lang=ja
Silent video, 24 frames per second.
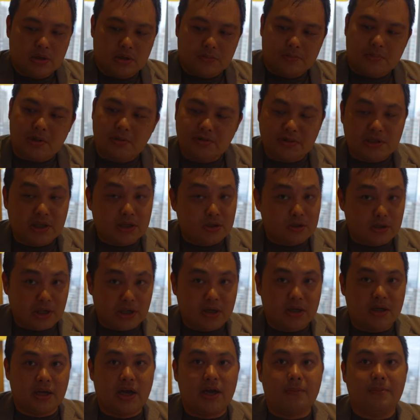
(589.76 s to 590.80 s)
バウチャーの
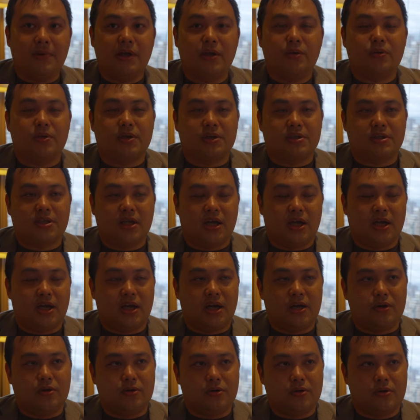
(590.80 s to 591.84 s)
ね、画面をですね、
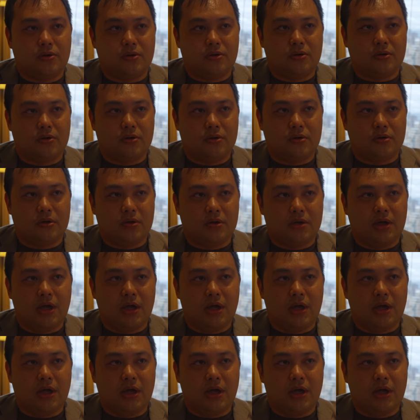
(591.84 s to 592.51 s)
あの、